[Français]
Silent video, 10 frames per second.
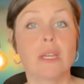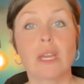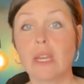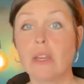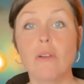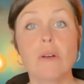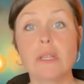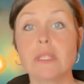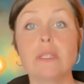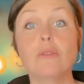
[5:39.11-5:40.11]
créant
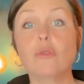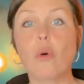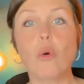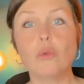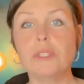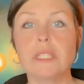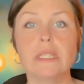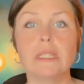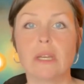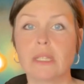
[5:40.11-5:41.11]
ainsi une
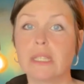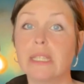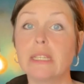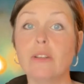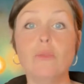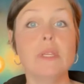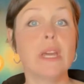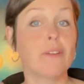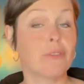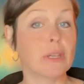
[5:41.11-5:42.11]
routine qui
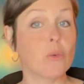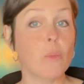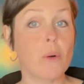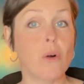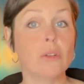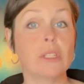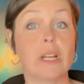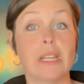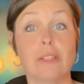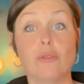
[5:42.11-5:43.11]
lui a fait comprendre
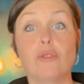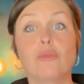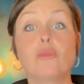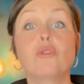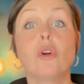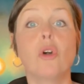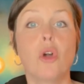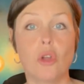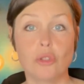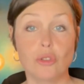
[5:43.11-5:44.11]
la notion de
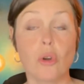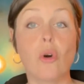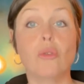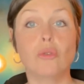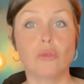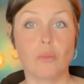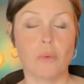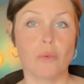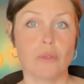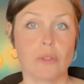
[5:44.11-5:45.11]
temps de
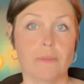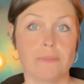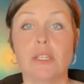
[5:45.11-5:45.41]
pause.